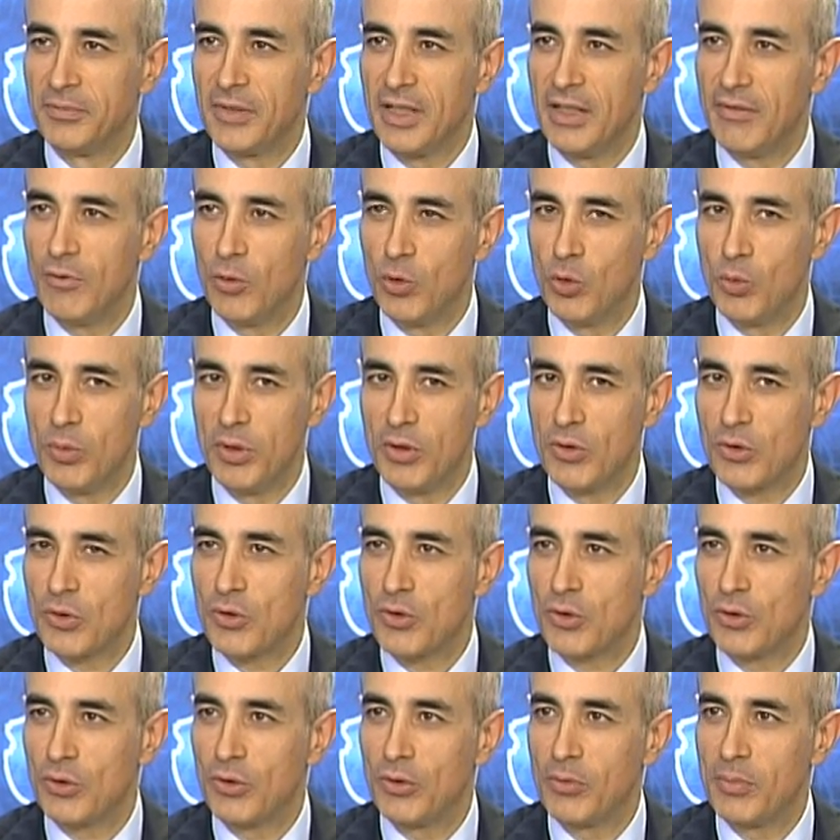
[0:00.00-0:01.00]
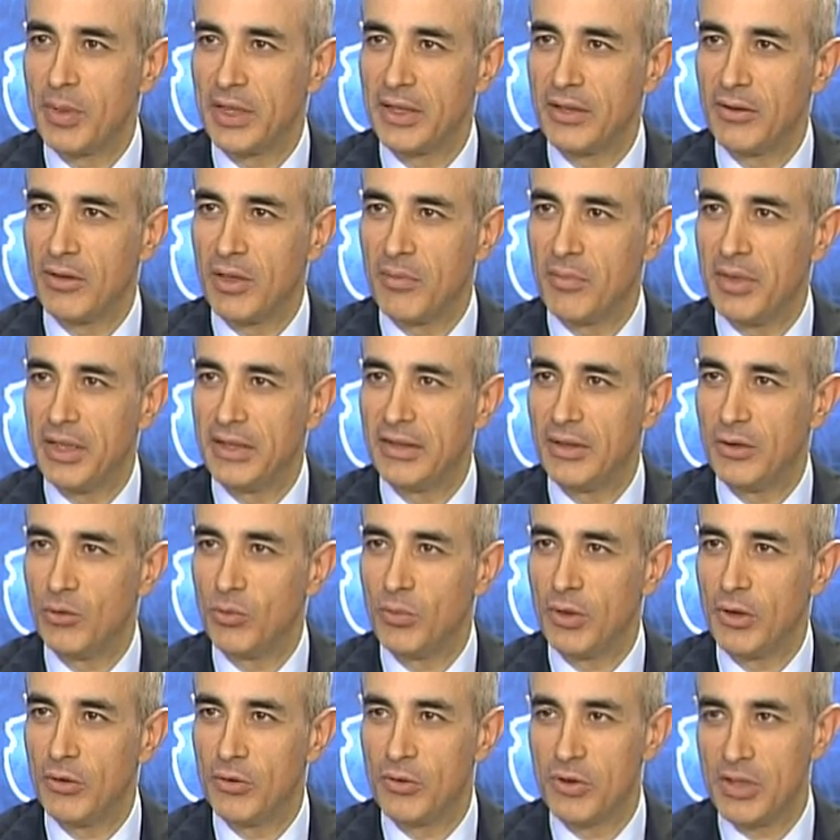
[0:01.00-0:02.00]
i volumi non sono particolarmente
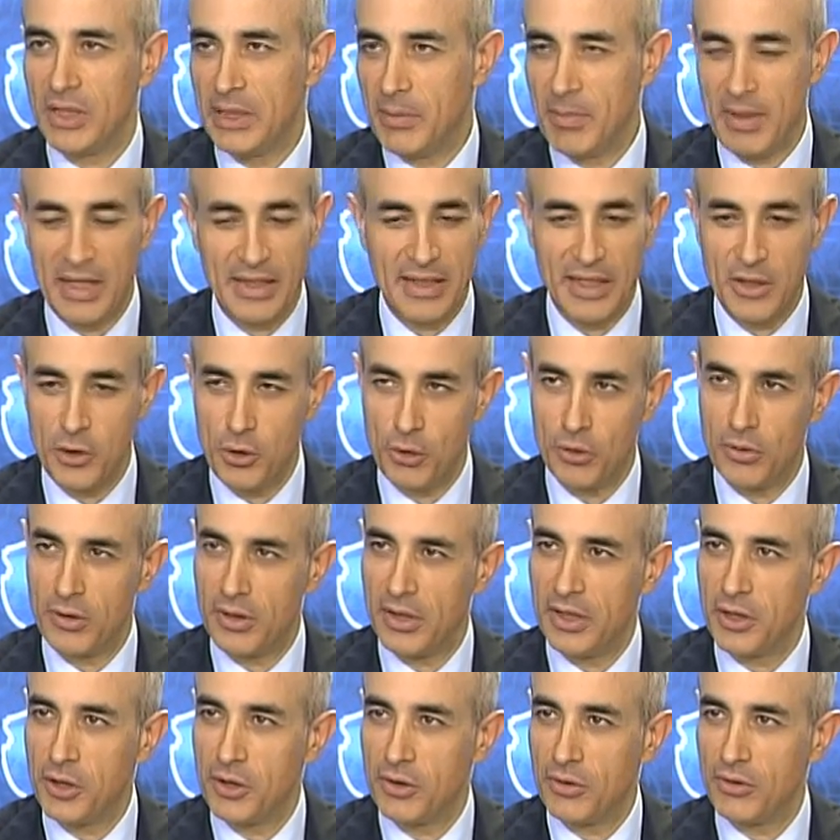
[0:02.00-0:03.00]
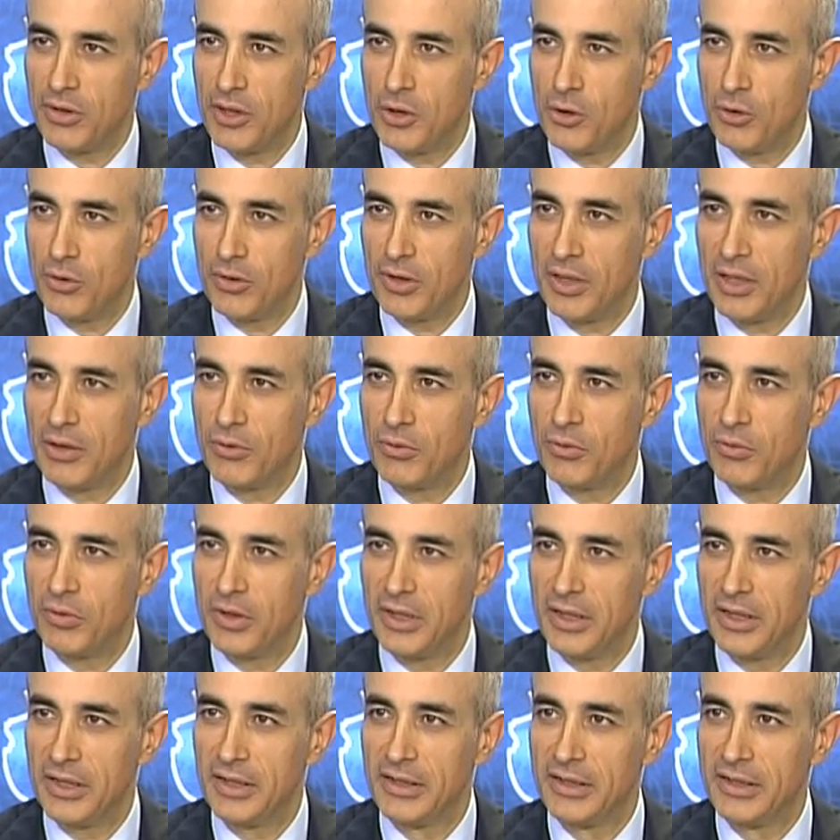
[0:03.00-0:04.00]
numerosi, dipende dai giorni, ci sono dei giorni in cui...